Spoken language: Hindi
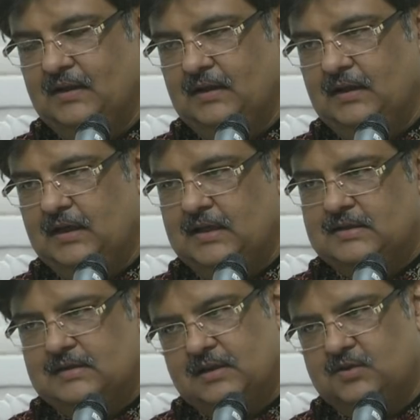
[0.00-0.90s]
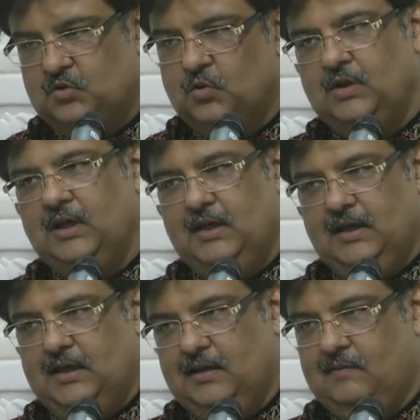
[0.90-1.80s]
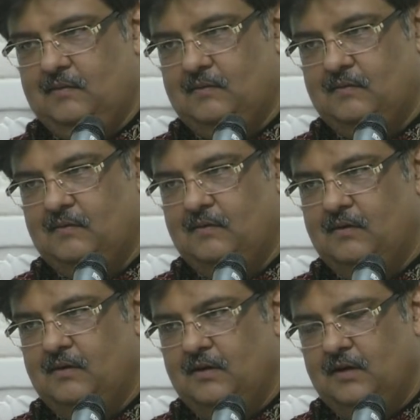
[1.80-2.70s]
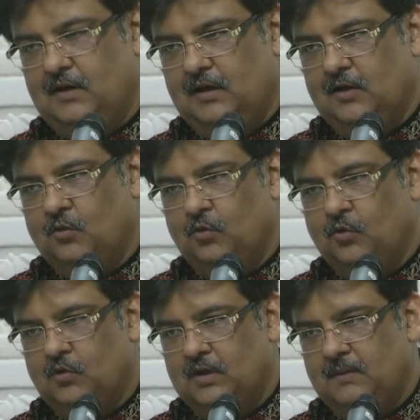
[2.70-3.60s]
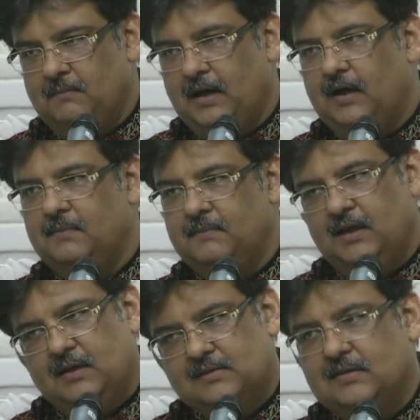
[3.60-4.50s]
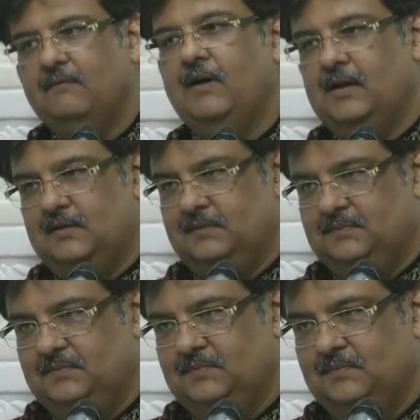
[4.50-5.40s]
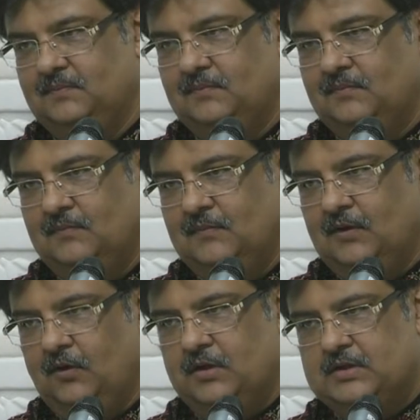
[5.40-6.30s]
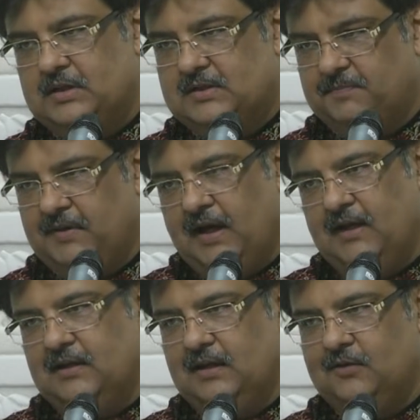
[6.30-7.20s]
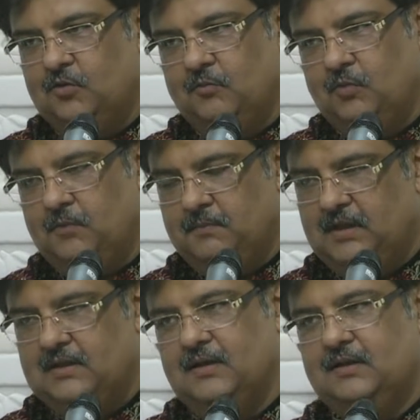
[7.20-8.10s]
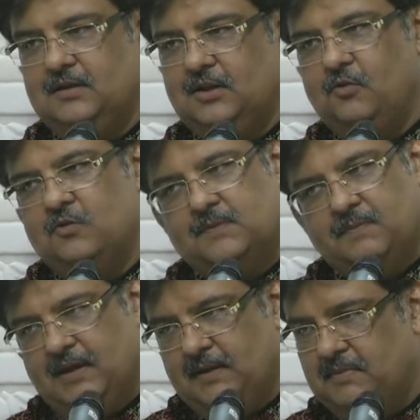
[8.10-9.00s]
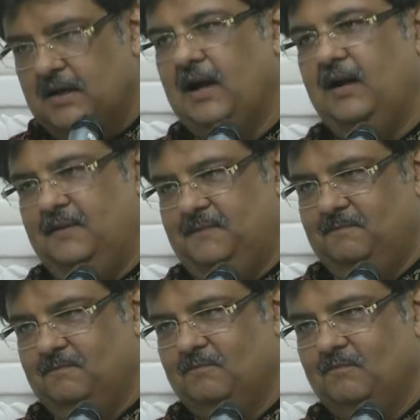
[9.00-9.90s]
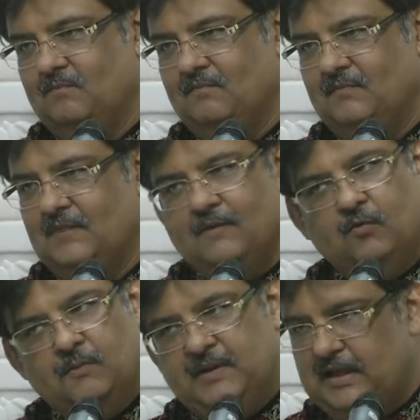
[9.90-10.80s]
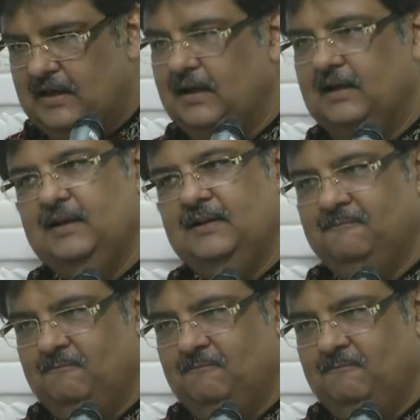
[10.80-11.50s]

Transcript: लेकिन सच तो ये है कि गुरु की मार में है संवार और जिस प्यार की तुम उम्मीद रखते हो उसमें है बिगाड़ वो मिलेगा नहीं